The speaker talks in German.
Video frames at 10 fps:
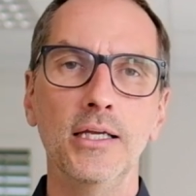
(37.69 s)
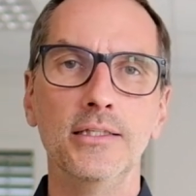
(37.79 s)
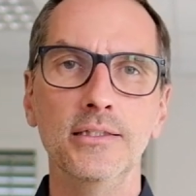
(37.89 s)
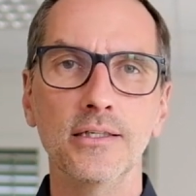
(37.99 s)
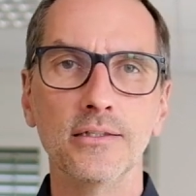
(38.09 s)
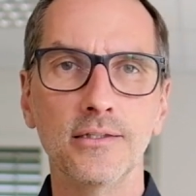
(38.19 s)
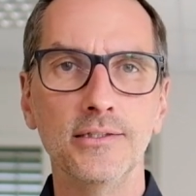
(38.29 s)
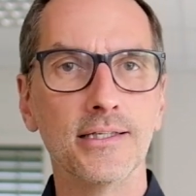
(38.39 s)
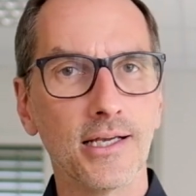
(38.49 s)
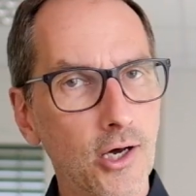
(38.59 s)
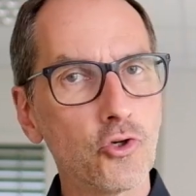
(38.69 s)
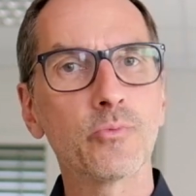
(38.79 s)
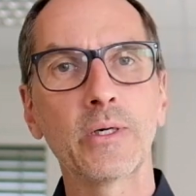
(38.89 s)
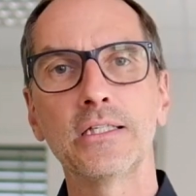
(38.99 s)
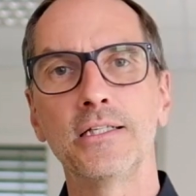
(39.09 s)
diese, dieser
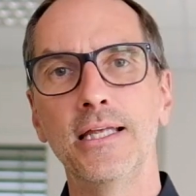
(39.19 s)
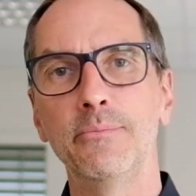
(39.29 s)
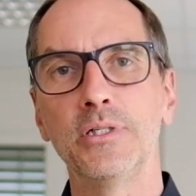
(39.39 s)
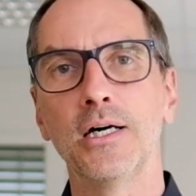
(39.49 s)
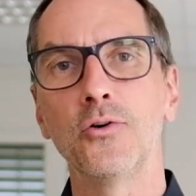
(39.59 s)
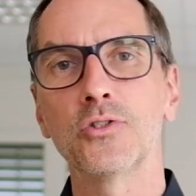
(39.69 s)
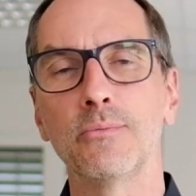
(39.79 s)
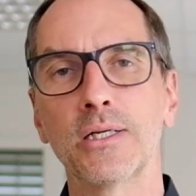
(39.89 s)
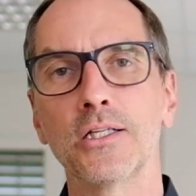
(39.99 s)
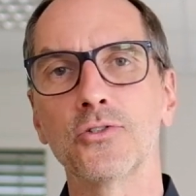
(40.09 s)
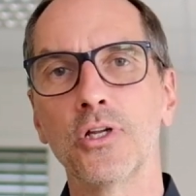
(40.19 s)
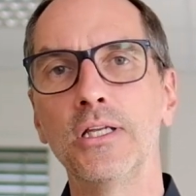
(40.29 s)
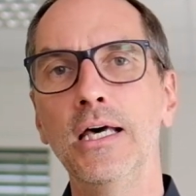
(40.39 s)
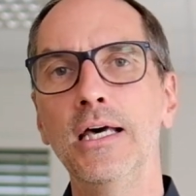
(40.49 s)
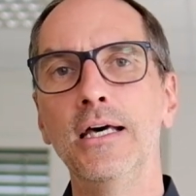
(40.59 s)
Lautsprecher, den Apple daraus gemacht hat, sondern